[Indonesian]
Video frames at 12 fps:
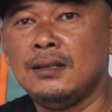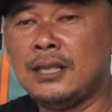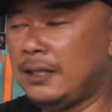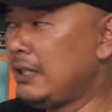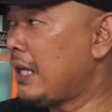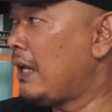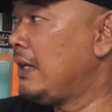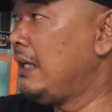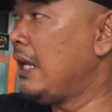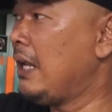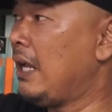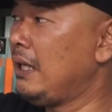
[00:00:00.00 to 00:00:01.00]
jadi
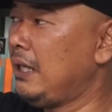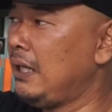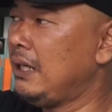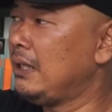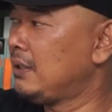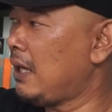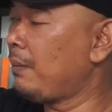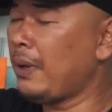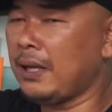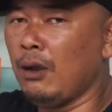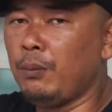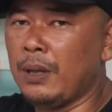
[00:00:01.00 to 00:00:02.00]
seandainya ya ini saya
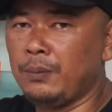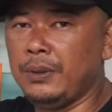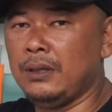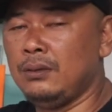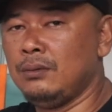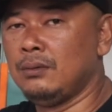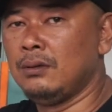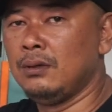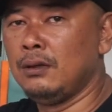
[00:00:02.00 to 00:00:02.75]
pakai obat biru